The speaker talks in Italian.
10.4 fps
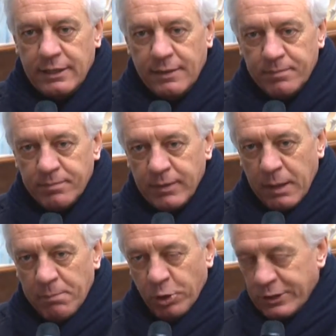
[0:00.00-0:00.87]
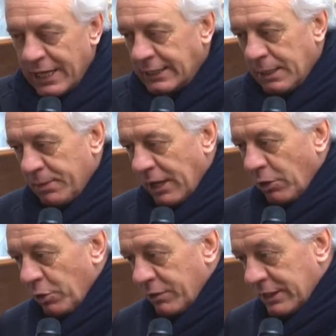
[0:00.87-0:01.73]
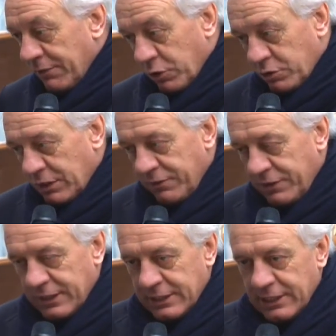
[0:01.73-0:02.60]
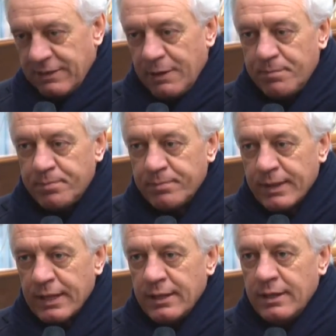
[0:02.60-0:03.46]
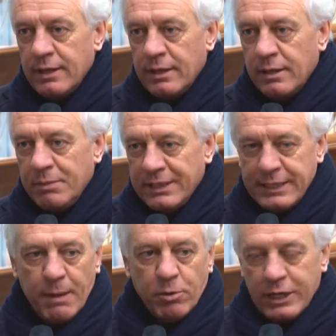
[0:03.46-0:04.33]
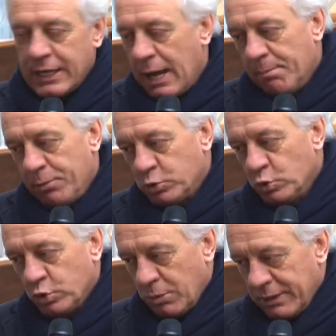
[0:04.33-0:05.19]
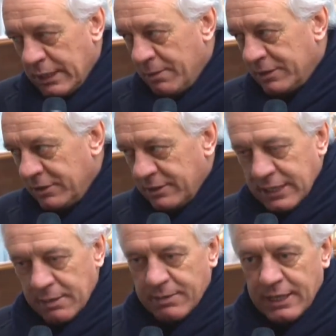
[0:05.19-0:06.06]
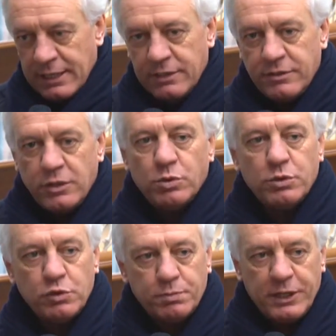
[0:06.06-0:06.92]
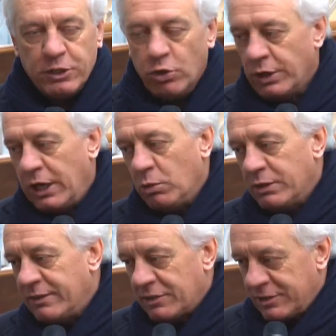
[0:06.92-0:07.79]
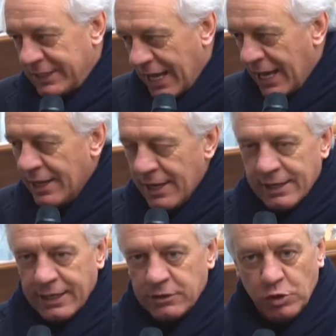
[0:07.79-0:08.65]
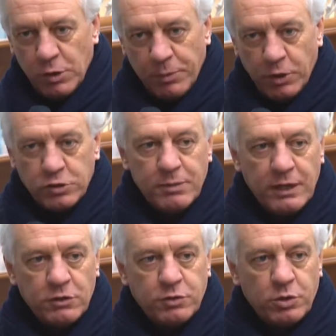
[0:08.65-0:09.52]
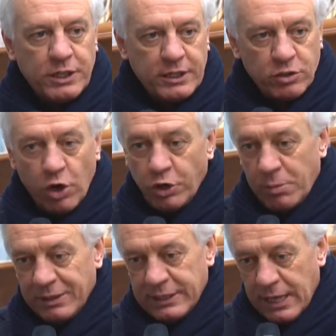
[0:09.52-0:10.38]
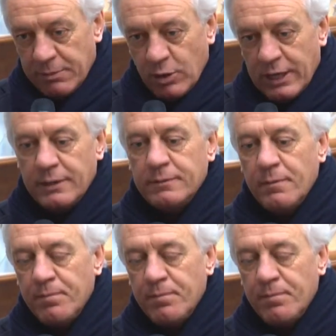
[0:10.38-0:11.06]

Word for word: eh, importante per la loro vita, forse definitiva. Eh, mettiamo in campo tutto, mettiamo a sistema gli istituti superiori, le università che sono prossime al nostro territorio, mettiamo a